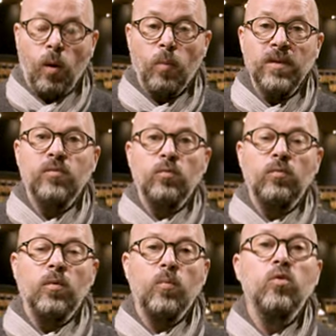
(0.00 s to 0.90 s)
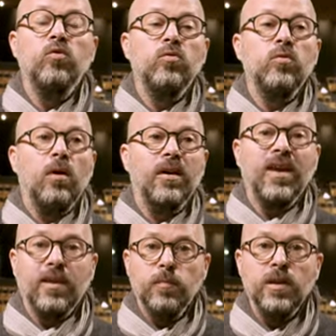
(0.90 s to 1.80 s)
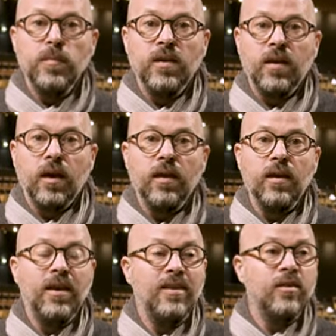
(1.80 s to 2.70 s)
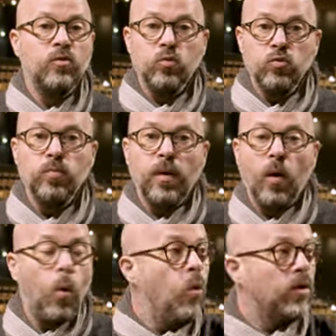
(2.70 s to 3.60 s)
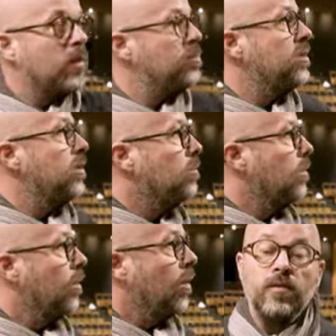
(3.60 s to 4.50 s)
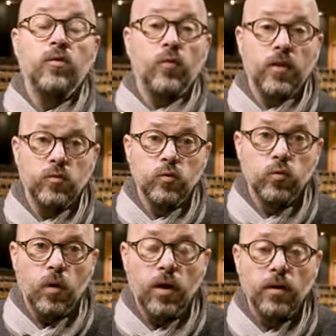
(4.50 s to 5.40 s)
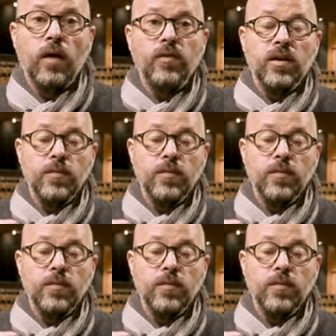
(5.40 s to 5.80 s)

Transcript: en béton mesure 4000 m2 et n'est soutenu par aucun pilier. La surface du toit, avec